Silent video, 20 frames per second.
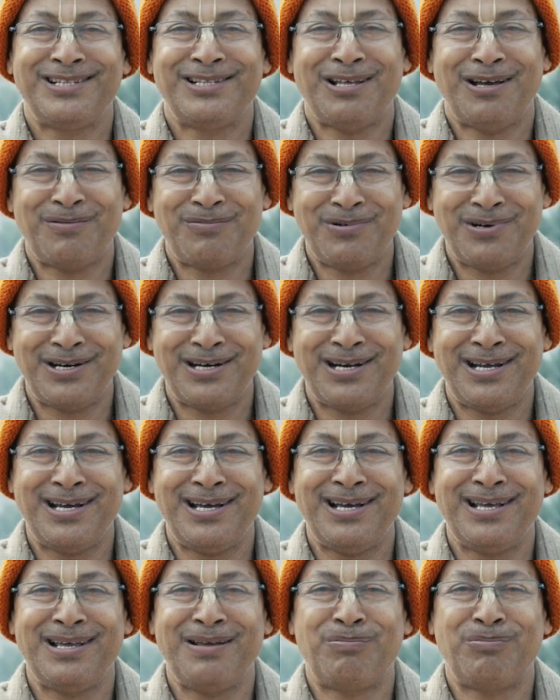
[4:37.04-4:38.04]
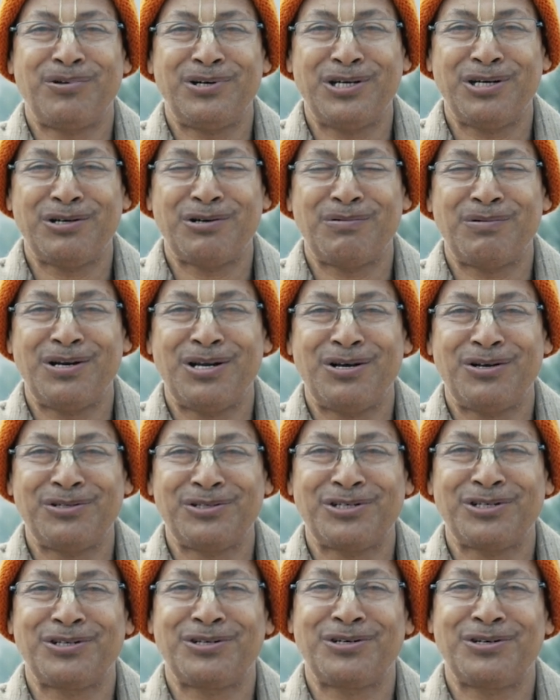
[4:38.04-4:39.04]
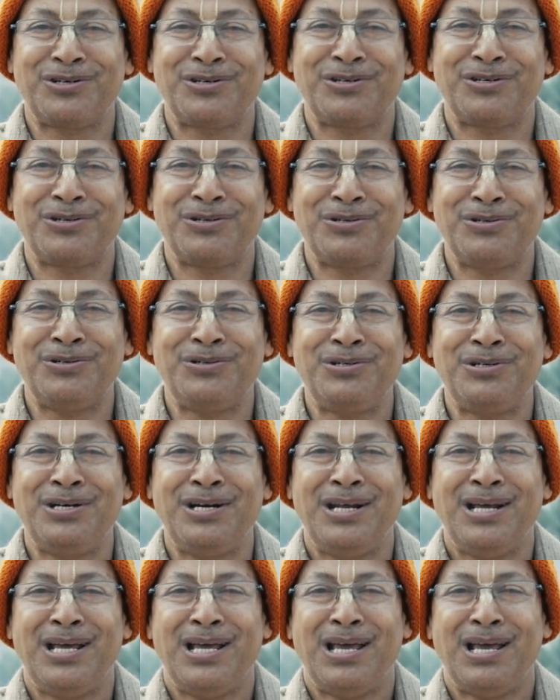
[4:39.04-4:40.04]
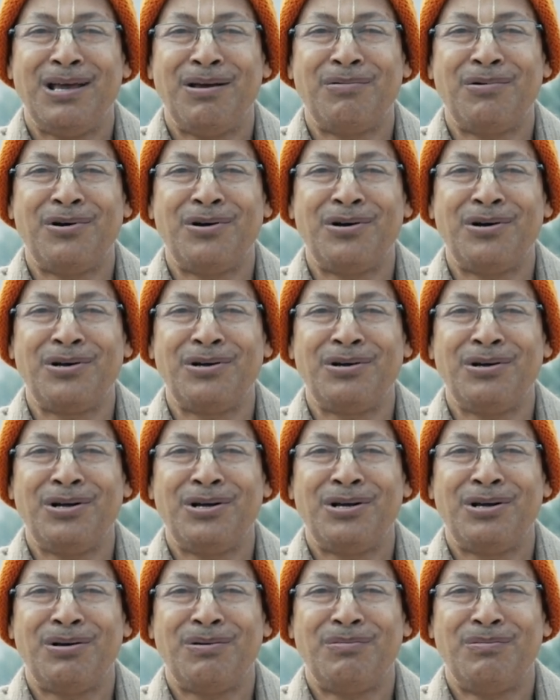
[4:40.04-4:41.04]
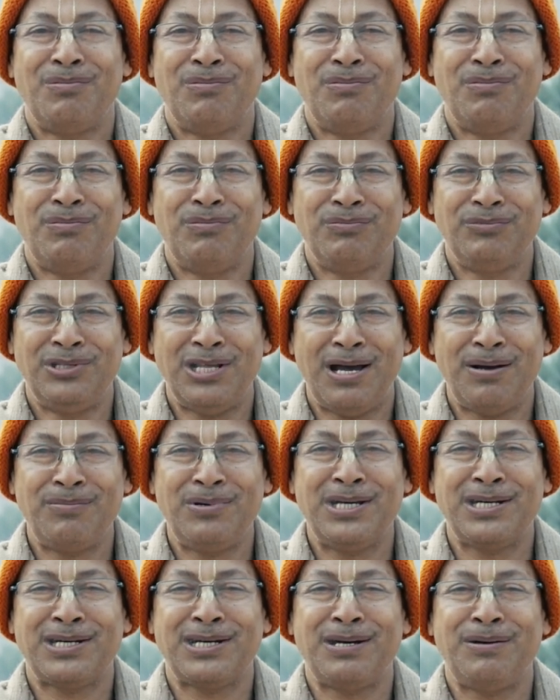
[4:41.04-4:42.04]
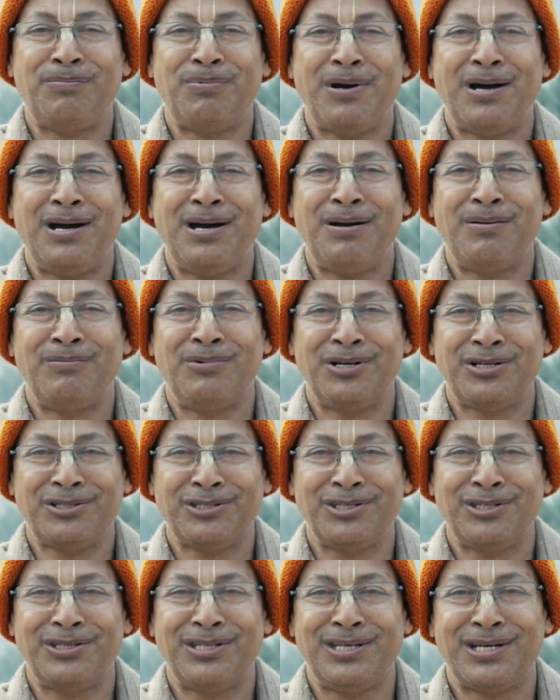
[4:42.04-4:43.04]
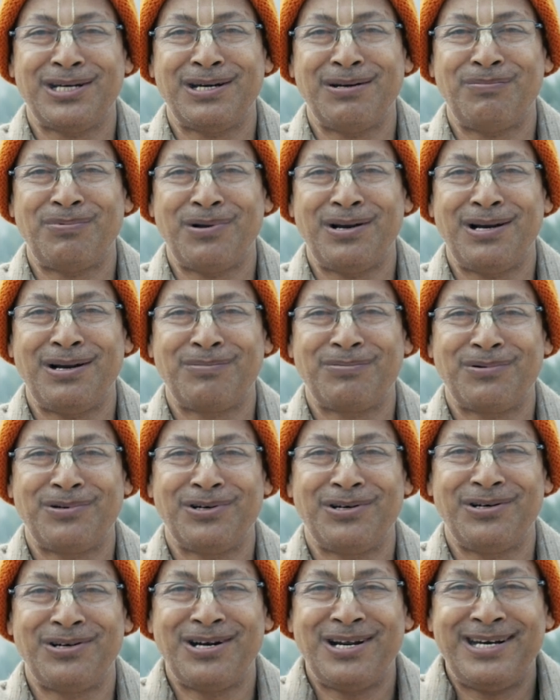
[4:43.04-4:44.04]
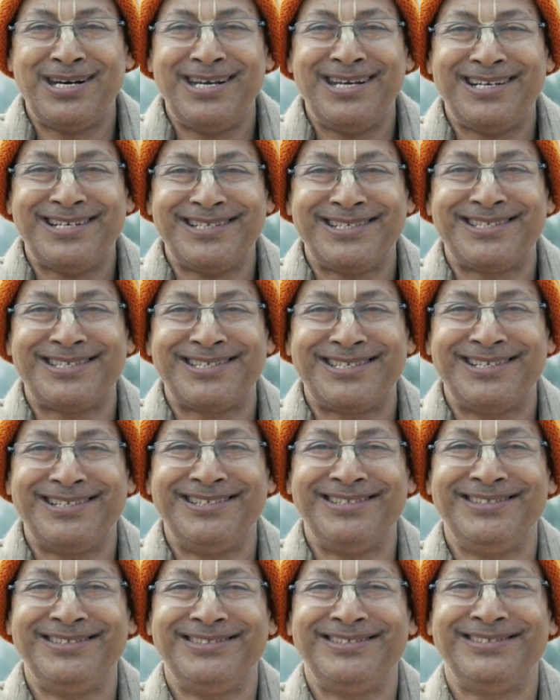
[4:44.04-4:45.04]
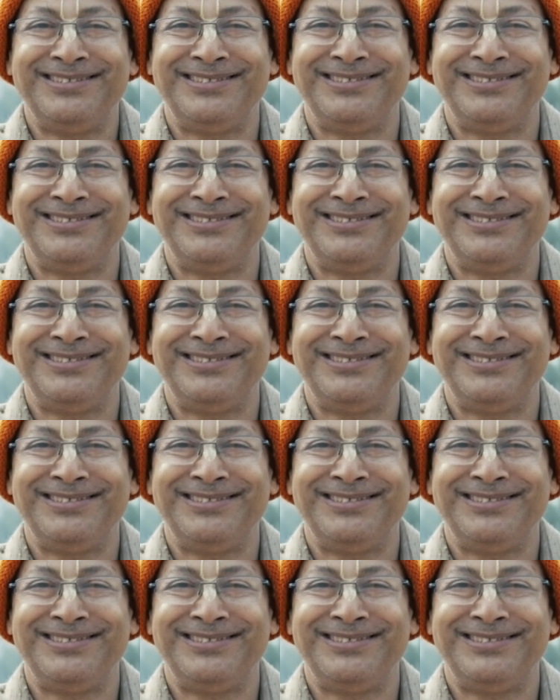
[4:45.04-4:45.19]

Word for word: তা আপনারা এই পরিক্রমায় অংশগ্রহণ করুন এবং ধামের কৃপা ভক্তদের কৃপা লাভ করুন হরে কৃষ্ণ